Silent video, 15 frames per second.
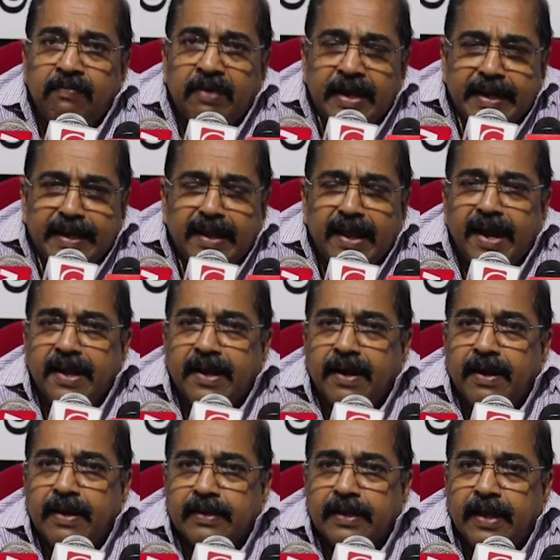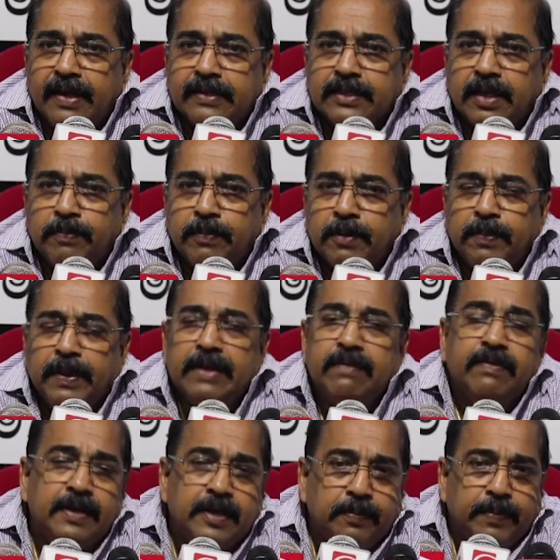வெளிநாடுகளுக்கு அல்லி சற்று
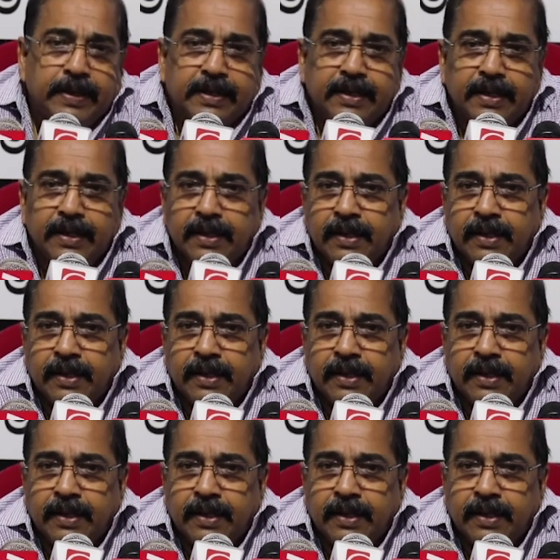பல்வேறுபட்ட